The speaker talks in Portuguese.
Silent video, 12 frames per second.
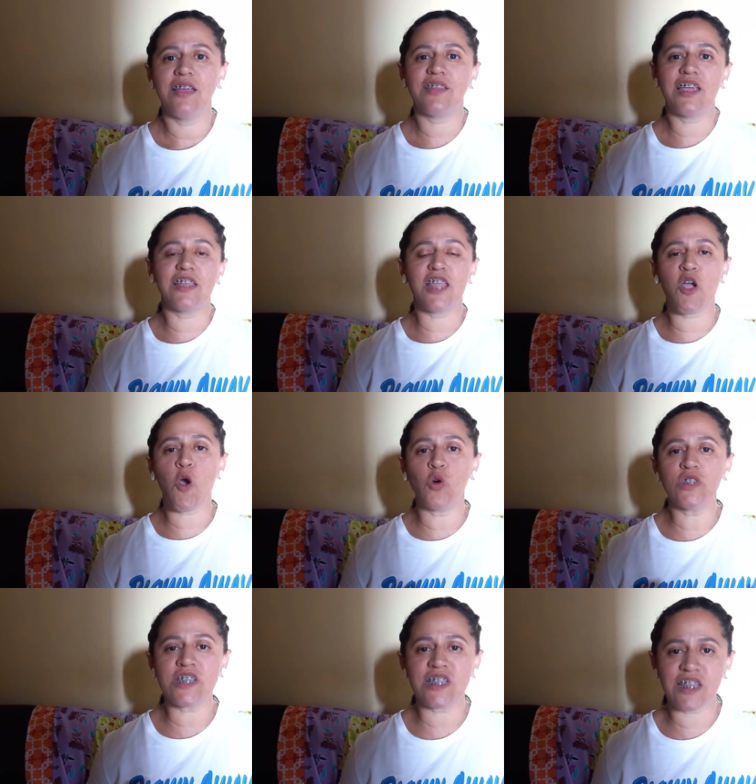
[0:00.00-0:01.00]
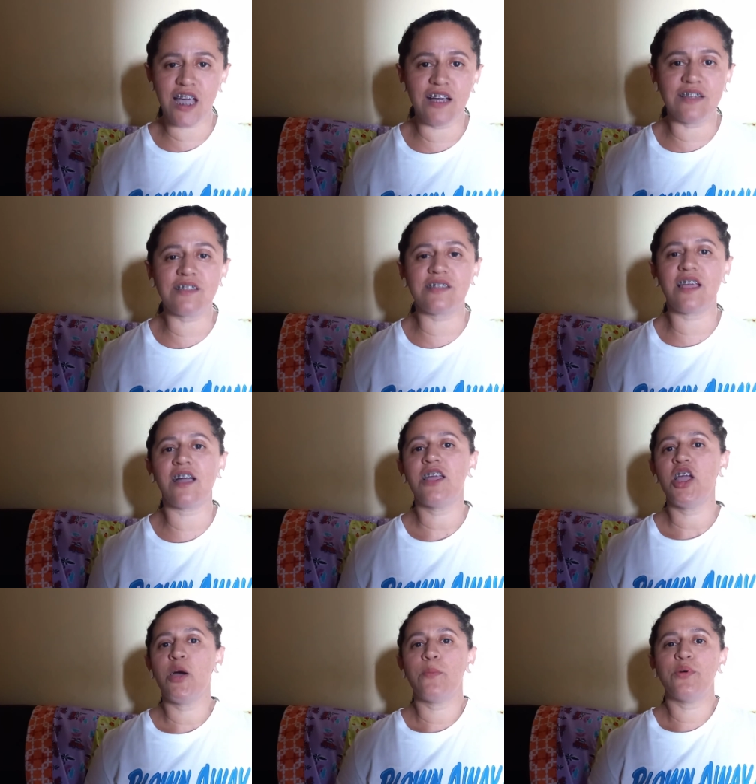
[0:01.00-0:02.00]
tem que ter constância
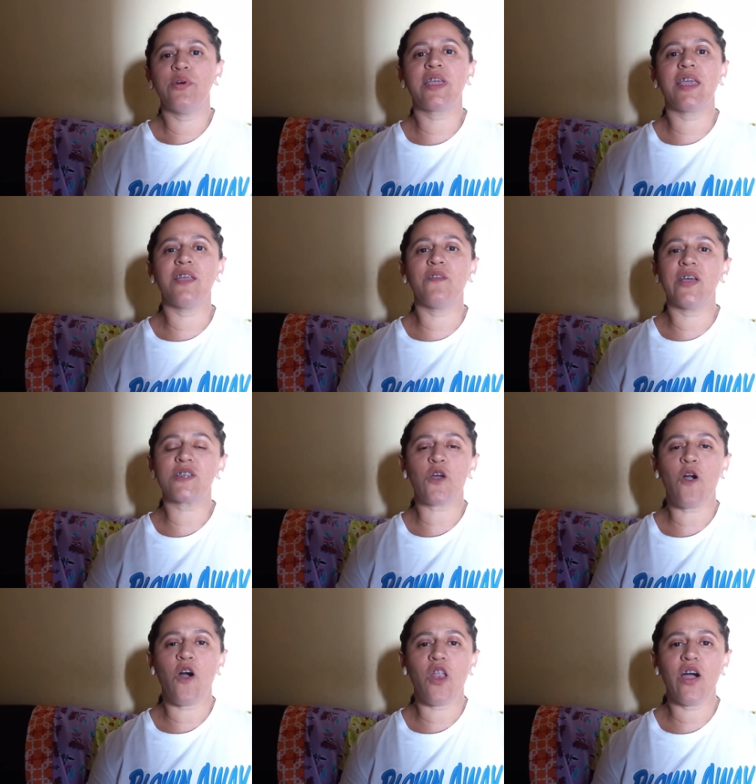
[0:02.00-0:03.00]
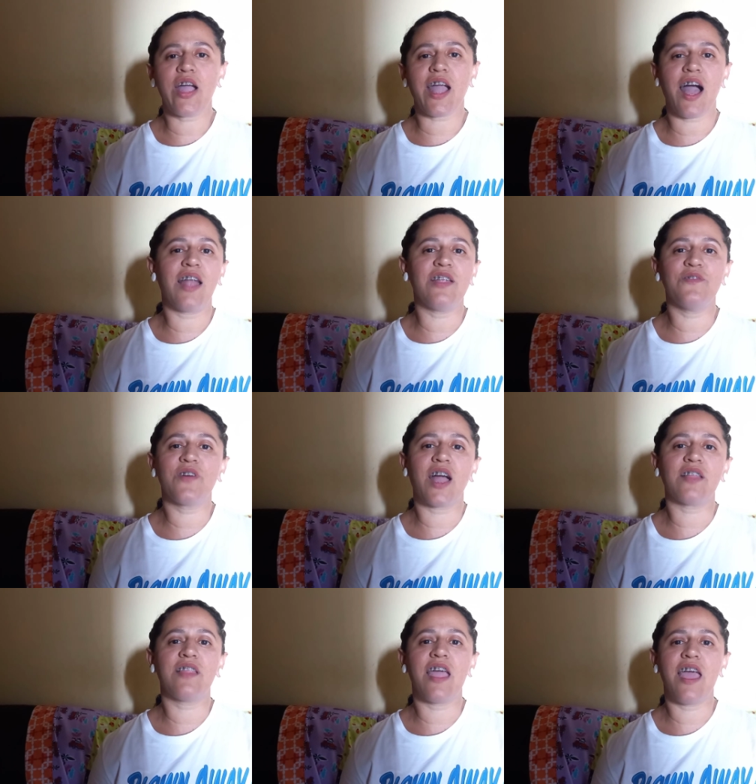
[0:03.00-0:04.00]
porque não é só colocar ali no
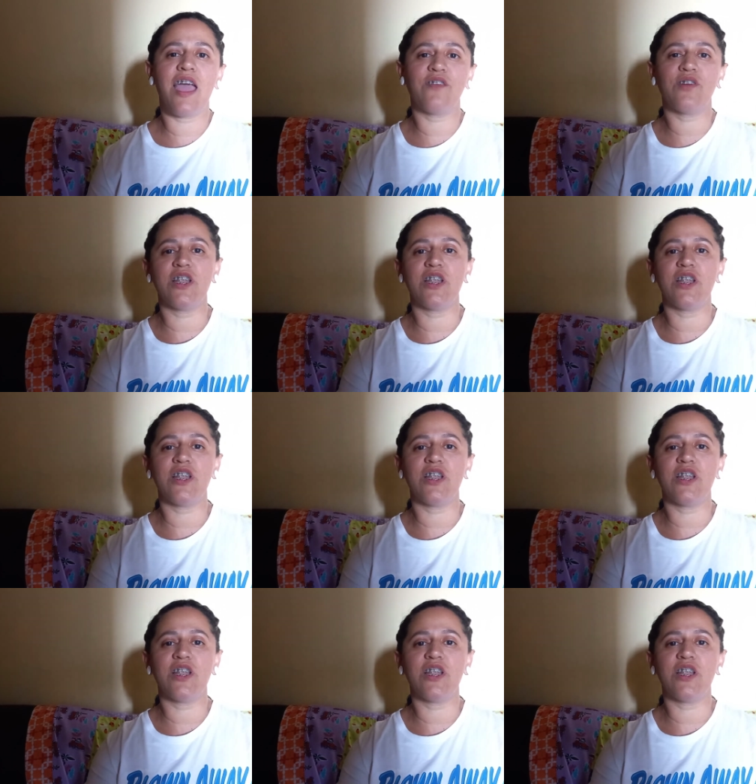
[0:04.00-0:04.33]
caderno,